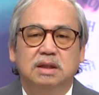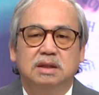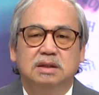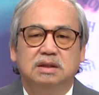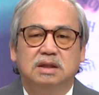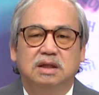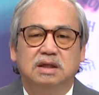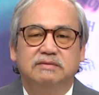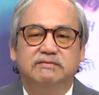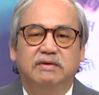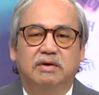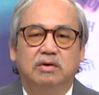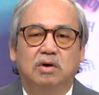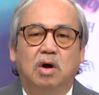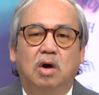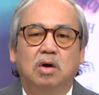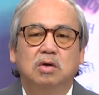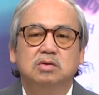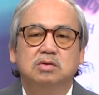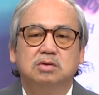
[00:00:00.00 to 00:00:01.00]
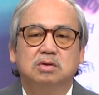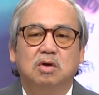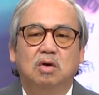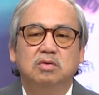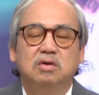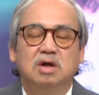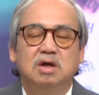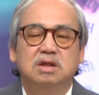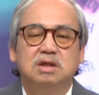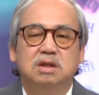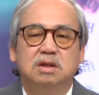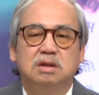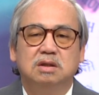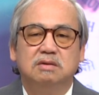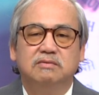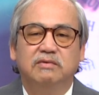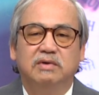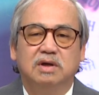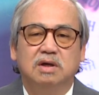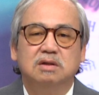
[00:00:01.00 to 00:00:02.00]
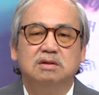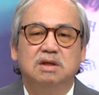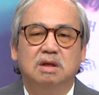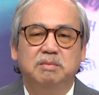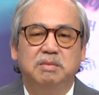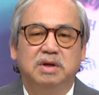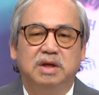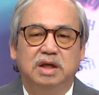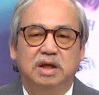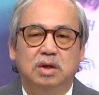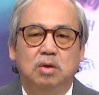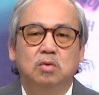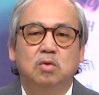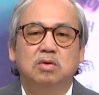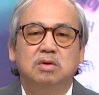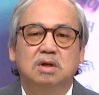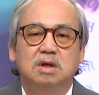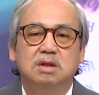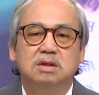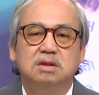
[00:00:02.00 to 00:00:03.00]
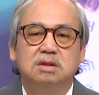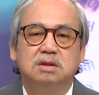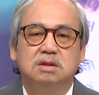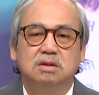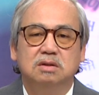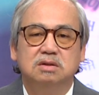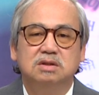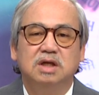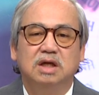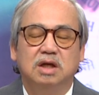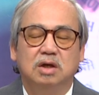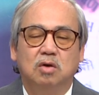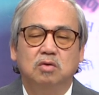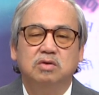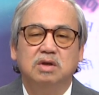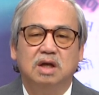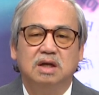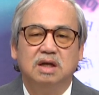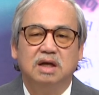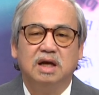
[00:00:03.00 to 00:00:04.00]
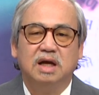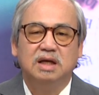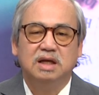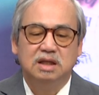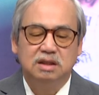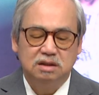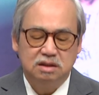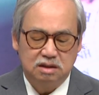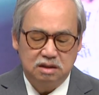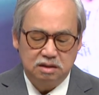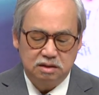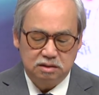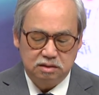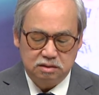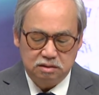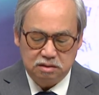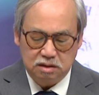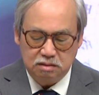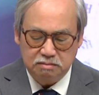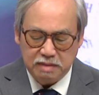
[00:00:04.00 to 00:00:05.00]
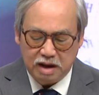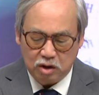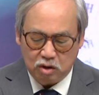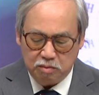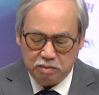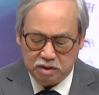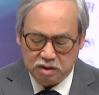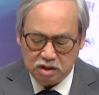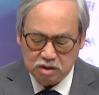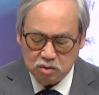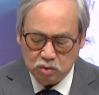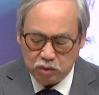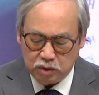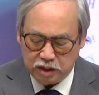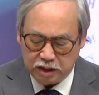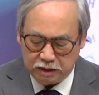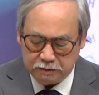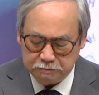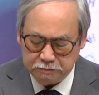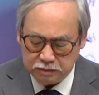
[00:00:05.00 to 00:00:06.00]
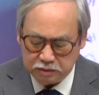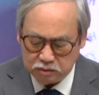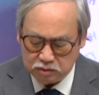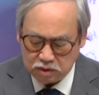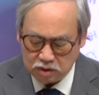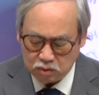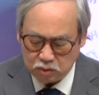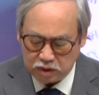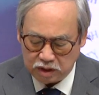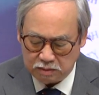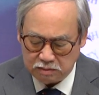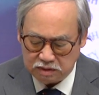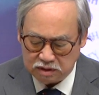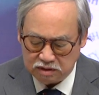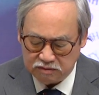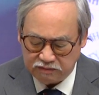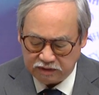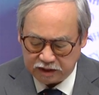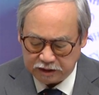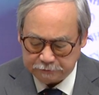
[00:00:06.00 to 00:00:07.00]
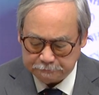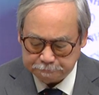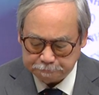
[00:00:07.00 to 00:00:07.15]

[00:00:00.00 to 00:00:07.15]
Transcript: thì vào đó có những cái vì cơ thể mình yếu có những cái chữa trị có thể là gây đến tính mạng của mình rất nguy hiểm rất nguy hiểm là như vậy